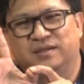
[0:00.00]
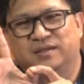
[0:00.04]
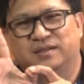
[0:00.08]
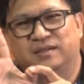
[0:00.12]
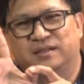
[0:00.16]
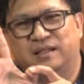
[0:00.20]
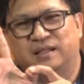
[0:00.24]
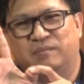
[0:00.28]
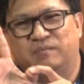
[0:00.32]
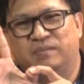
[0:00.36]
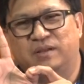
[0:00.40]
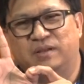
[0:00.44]

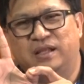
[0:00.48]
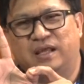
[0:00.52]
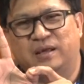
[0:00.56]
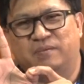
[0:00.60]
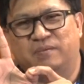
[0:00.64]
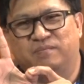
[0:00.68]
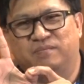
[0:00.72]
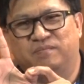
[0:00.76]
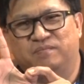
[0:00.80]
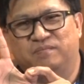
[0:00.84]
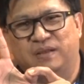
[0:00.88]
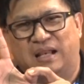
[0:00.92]
ทำเนียบ
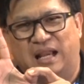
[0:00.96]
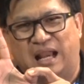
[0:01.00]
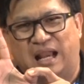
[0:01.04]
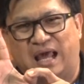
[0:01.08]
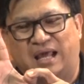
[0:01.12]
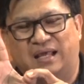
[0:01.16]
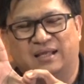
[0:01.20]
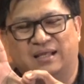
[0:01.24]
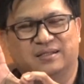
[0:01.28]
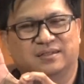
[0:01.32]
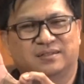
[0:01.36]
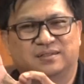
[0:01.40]
เป็นหลั
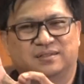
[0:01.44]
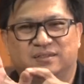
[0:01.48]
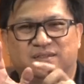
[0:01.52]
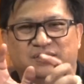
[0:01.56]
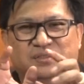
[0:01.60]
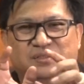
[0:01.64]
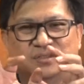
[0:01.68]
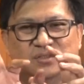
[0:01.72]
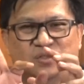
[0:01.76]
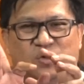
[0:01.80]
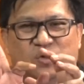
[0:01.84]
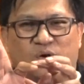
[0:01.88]
ก
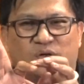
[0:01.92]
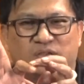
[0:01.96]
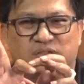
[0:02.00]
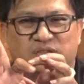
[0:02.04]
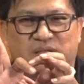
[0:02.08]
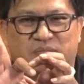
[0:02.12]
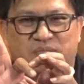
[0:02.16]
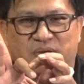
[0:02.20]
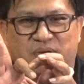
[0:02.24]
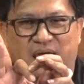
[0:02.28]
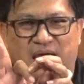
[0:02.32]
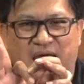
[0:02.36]
2 ส
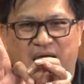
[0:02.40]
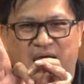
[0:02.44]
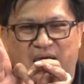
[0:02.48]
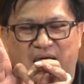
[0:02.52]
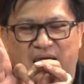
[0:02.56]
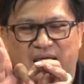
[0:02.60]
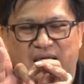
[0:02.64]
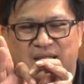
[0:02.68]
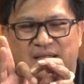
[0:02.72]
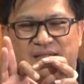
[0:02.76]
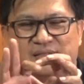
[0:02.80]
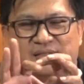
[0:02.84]
ภา
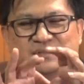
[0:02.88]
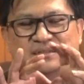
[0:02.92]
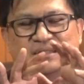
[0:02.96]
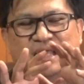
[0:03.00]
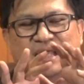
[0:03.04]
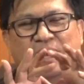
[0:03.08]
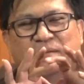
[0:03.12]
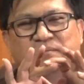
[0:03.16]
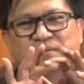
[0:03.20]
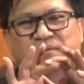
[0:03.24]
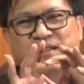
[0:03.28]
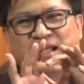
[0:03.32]

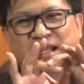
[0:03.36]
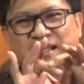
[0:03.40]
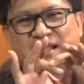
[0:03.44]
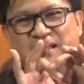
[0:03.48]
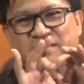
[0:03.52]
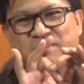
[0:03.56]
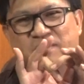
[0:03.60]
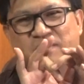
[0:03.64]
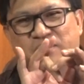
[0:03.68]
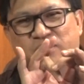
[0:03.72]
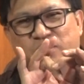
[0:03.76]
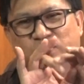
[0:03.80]
3 สถาน
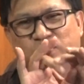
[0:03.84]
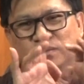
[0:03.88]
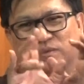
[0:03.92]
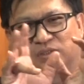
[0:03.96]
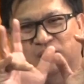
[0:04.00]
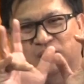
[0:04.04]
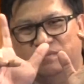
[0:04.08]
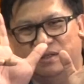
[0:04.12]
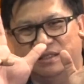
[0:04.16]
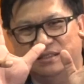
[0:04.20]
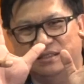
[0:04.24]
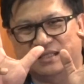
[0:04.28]
ที่ประชุม
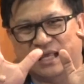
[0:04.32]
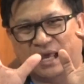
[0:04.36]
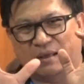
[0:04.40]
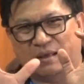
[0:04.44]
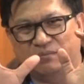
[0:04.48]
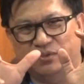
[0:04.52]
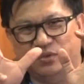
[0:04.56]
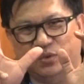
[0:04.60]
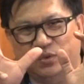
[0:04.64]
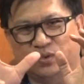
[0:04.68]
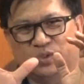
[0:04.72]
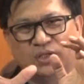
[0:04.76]
จะมี
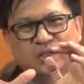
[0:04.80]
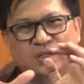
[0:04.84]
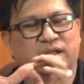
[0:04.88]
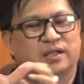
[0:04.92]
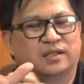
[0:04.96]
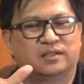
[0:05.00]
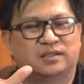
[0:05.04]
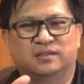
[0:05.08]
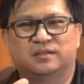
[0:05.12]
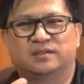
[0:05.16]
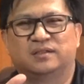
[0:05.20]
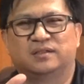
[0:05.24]
3 จุดนั่น
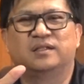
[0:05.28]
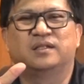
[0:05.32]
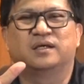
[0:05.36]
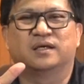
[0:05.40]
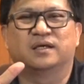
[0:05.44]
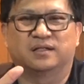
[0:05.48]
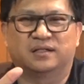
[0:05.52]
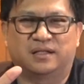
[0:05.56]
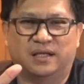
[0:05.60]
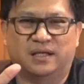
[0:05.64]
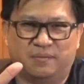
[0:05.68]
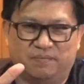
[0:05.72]
แนะที่เดิ
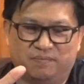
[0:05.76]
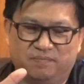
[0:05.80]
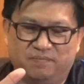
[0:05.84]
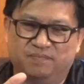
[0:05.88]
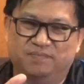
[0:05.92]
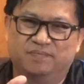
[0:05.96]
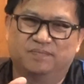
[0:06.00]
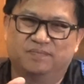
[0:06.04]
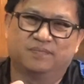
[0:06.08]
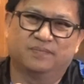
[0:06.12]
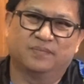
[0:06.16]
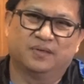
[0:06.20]
นทำ
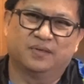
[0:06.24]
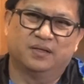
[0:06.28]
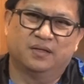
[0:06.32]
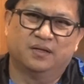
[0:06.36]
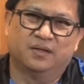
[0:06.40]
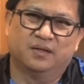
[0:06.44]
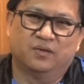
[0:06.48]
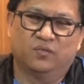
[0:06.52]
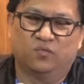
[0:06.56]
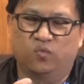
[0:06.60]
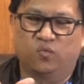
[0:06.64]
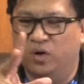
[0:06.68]

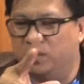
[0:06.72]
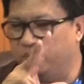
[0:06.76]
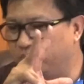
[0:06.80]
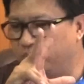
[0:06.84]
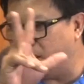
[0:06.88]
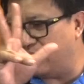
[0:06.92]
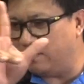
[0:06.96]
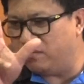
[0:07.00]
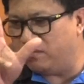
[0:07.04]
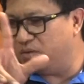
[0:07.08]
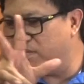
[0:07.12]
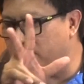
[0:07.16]
วนไป
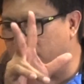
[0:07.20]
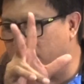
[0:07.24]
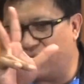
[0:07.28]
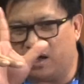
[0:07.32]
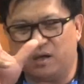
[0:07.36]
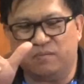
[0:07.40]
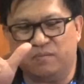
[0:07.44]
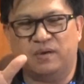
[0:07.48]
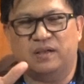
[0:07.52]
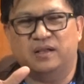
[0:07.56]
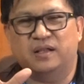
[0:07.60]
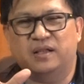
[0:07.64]
วนมา
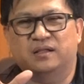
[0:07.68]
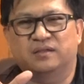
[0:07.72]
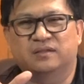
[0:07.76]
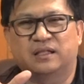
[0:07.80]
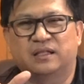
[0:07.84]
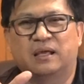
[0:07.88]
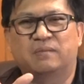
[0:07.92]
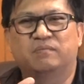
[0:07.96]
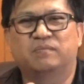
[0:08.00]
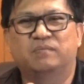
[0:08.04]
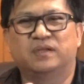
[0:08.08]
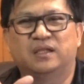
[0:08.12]
ก็ไปเนี่ย
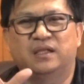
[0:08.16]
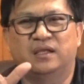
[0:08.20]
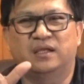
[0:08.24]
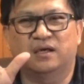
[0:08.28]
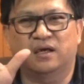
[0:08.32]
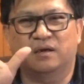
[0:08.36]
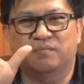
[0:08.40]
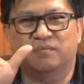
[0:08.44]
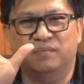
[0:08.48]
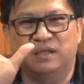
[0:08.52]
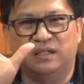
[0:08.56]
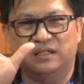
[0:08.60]
เต็มที่
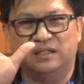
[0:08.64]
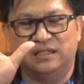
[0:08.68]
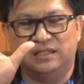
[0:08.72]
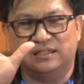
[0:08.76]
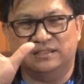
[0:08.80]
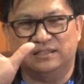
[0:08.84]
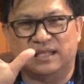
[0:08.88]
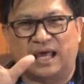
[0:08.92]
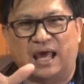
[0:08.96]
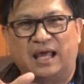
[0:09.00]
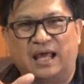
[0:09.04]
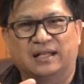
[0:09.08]
ก็มีที่
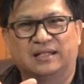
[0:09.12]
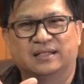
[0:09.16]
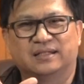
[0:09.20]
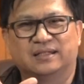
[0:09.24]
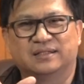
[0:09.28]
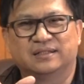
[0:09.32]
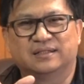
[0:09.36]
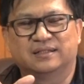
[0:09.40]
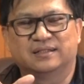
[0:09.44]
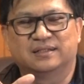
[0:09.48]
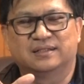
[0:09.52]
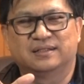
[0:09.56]
ศาล
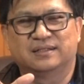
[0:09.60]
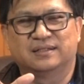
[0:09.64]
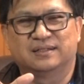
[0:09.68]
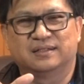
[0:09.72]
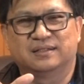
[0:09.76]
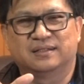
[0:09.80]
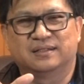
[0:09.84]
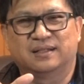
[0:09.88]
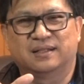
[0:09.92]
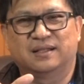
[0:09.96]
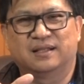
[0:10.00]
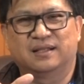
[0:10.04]

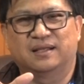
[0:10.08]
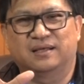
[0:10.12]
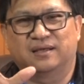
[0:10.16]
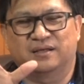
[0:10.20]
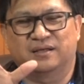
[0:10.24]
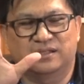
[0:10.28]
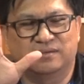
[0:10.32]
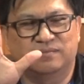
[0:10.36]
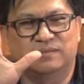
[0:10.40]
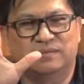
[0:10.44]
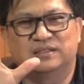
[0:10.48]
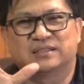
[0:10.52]
นะก็
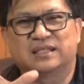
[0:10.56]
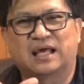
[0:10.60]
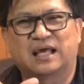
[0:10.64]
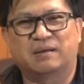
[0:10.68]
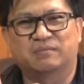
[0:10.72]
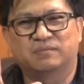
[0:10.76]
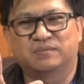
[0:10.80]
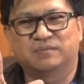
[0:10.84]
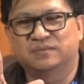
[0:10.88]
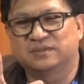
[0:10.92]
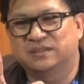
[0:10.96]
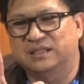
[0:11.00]
จะมีสา
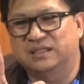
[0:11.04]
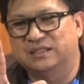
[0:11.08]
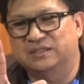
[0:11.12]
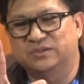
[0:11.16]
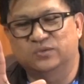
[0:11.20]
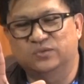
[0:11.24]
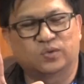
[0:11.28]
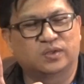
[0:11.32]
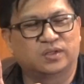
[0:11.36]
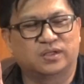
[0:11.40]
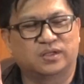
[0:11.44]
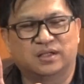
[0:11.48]
มสี่
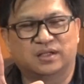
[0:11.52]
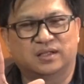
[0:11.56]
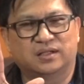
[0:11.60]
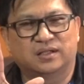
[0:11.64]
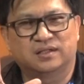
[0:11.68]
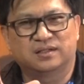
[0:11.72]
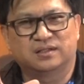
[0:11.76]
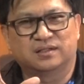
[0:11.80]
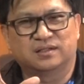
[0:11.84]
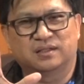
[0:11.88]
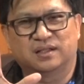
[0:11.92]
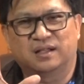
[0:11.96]
ส่วนเนี่ย
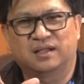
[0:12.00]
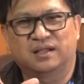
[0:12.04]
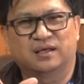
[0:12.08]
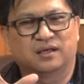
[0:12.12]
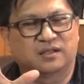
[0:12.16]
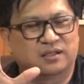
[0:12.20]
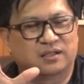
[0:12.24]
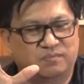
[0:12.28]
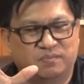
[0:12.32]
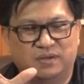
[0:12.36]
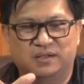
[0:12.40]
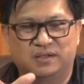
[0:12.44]
นะ
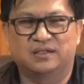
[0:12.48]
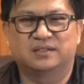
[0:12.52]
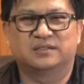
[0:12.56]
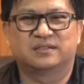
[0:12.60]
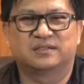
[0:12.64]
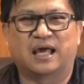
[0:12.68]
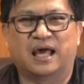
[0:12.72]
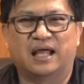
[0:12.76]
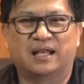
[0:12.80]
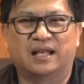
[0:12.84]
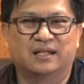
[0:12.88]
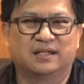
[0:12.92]
ก็จะไปที่
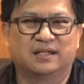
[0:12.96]
ศาล